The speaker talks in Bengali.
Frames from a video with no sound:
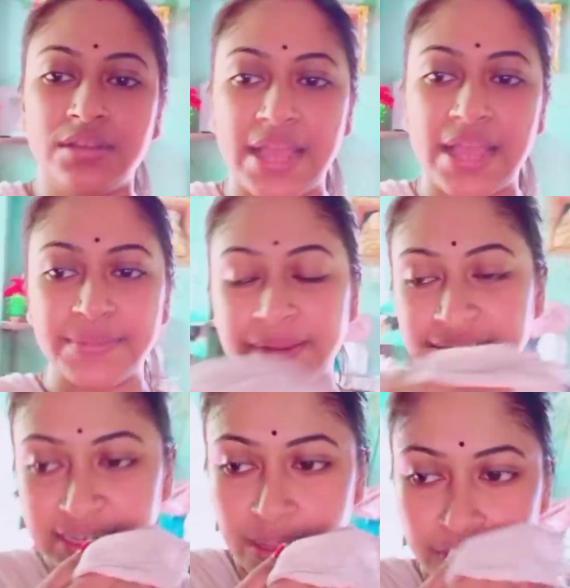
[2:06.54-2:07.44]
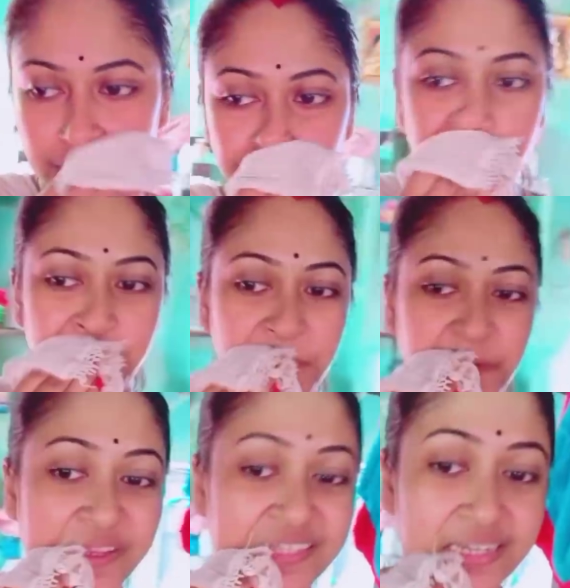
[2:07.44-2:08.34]
না পেরেছি আমার
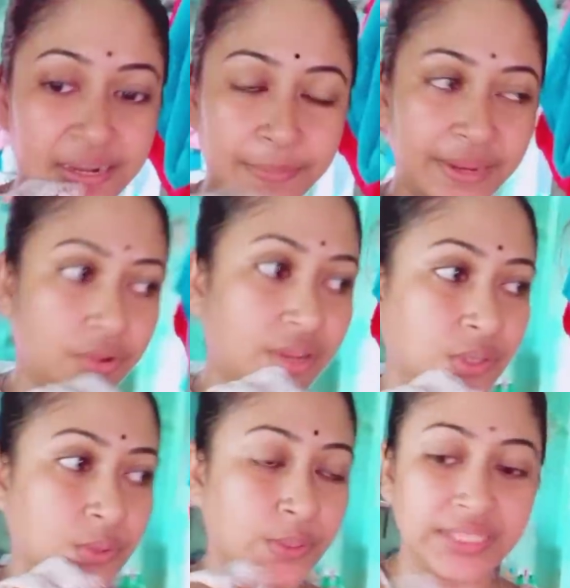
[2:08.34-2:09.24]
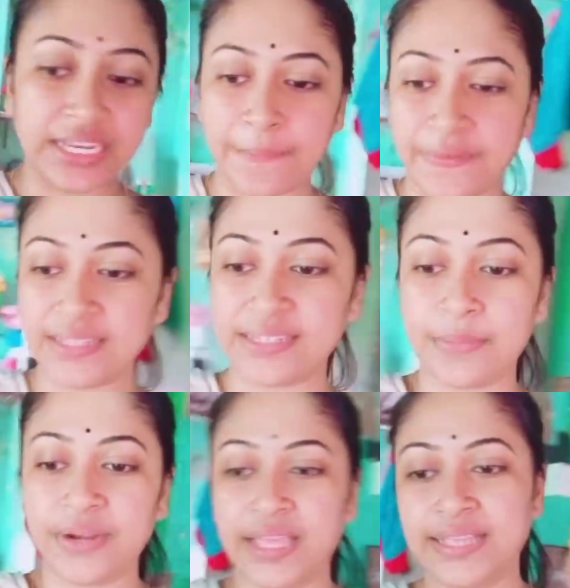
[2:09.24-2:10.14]
ওই চ্যানেলের ভিডিও এডিট করতে না পেরেছি
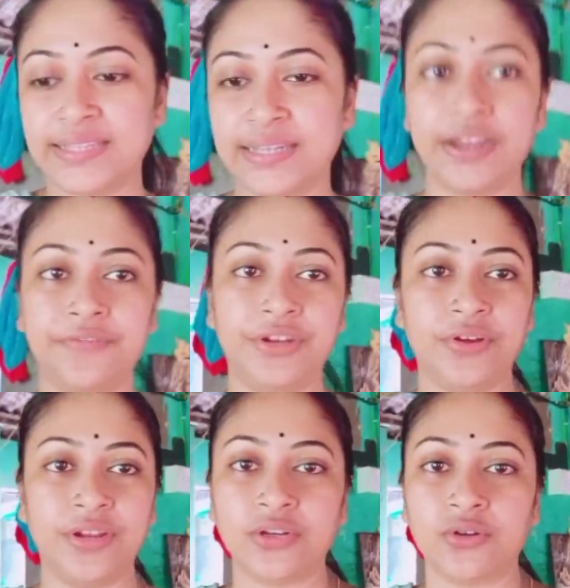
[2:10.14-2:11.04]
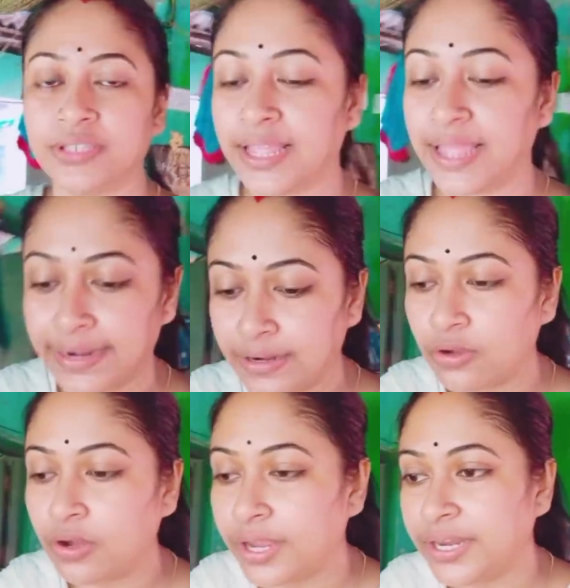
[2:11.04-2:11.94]
আমার এই চ্যানেলের ভিডিও এডিট করতে
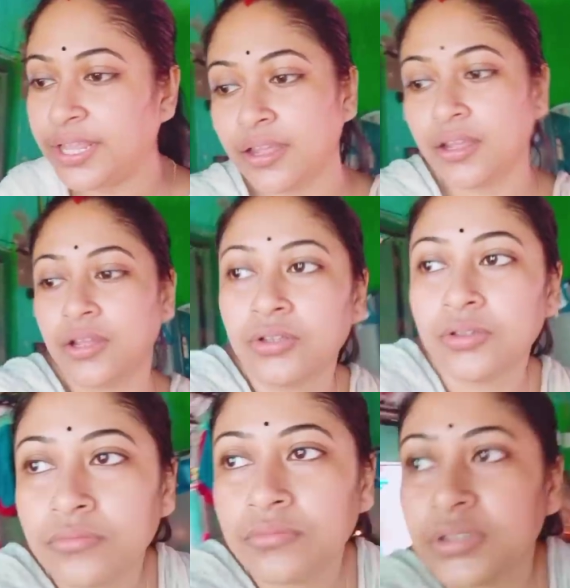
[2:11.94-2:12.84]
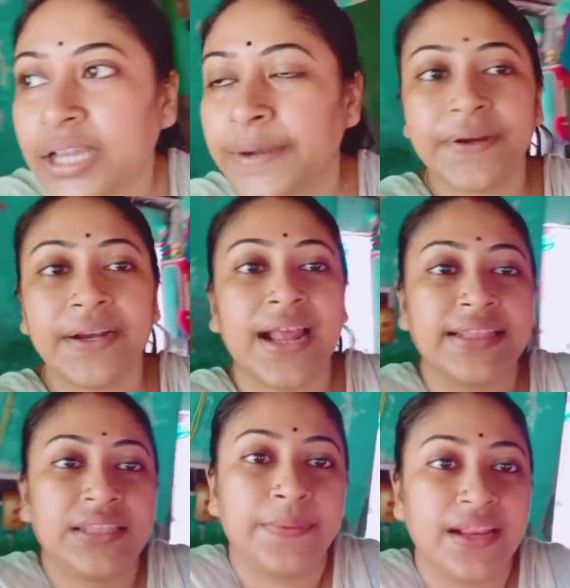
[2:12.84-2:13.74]
একটাও হয়নি তারপরে
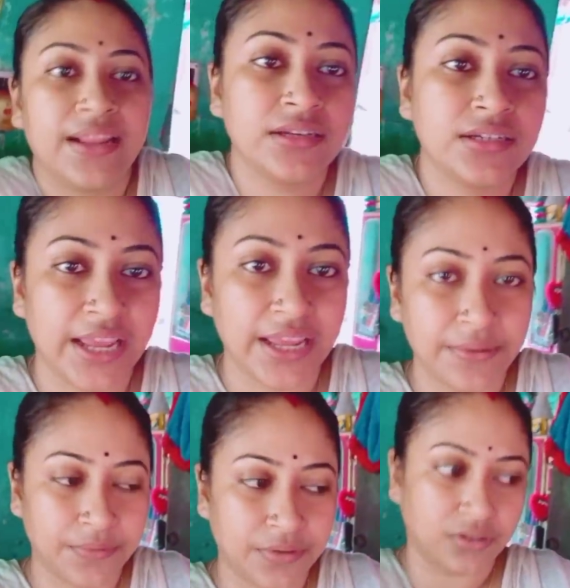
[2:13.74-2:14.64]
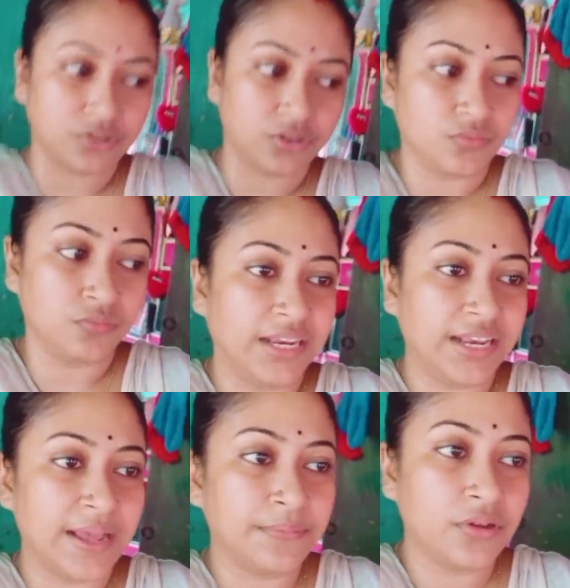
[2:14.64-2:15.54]
রাত্রিবেলা সেই
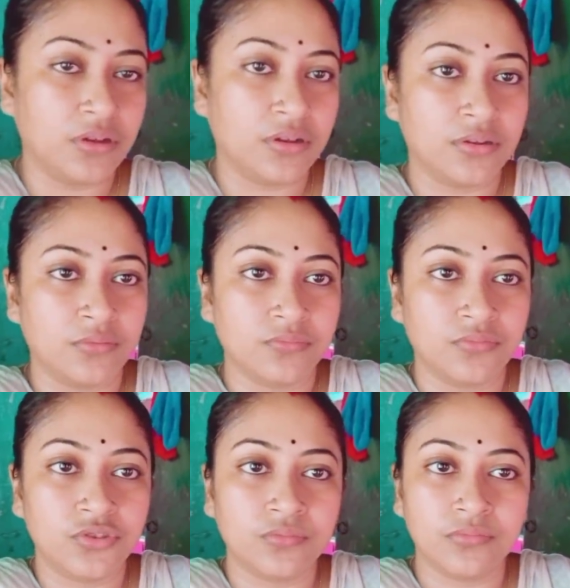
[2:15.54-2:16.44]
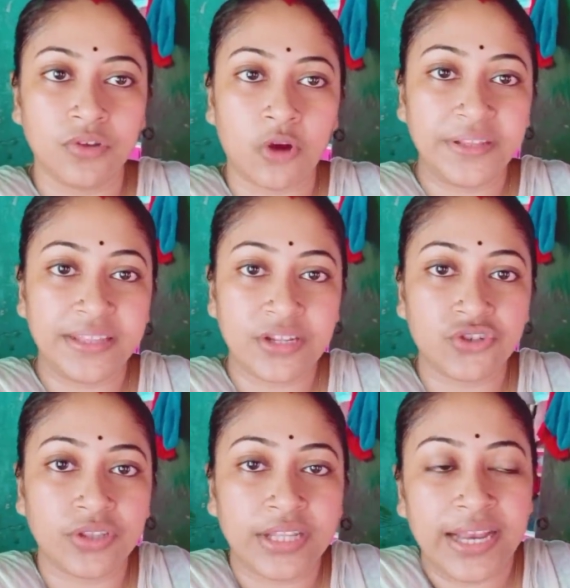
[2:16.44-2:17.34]
দিলাম
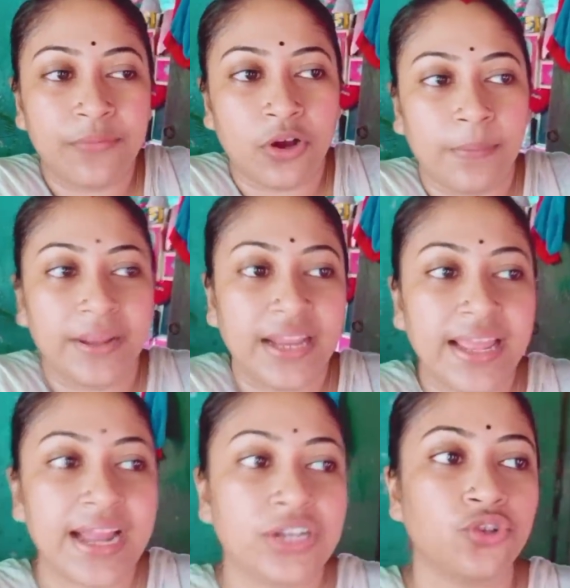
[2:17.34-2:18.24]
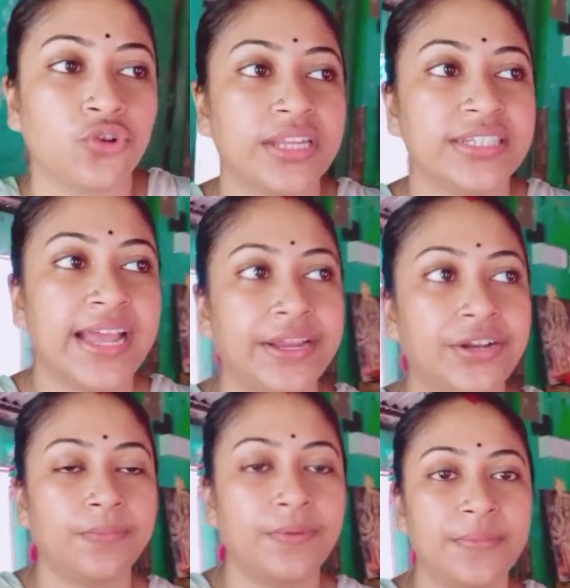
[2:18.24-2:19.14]
অমৃতাঞ্জন দিলাম কপালে আর চোখে যে
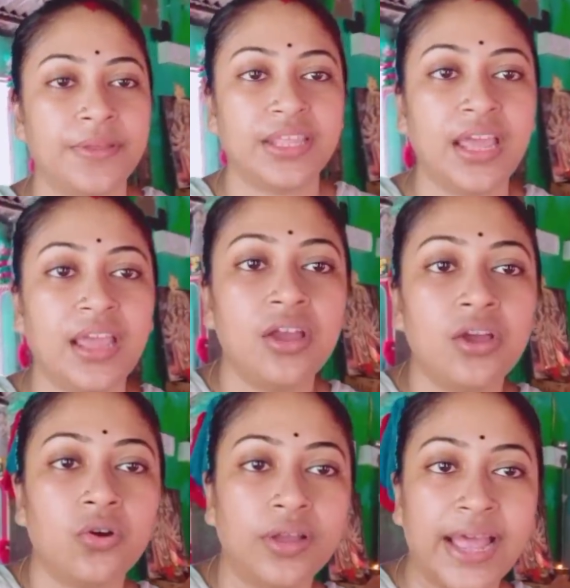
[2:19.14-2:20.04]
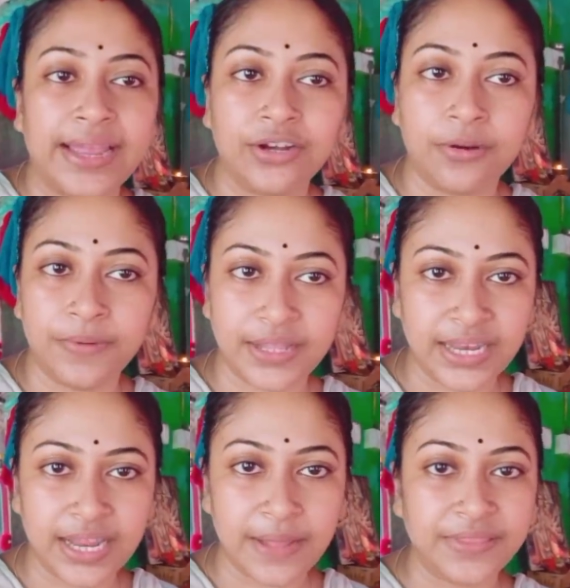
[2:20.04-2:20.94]
আইড্রপটা আমি দিই ওই আইড্রপটা
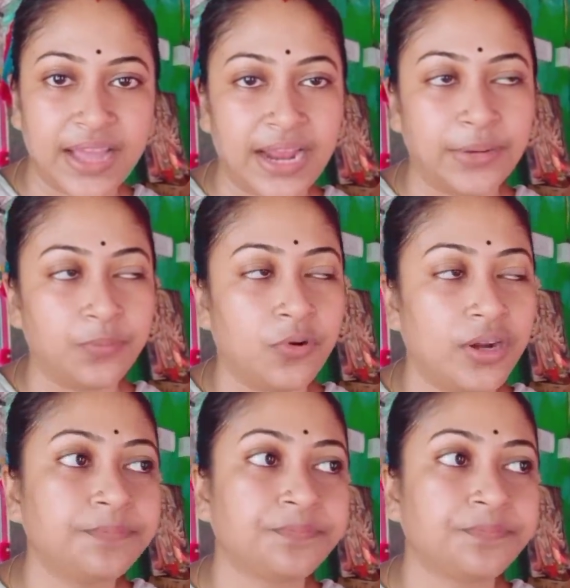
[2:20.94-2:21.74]
দিলাম তারপরে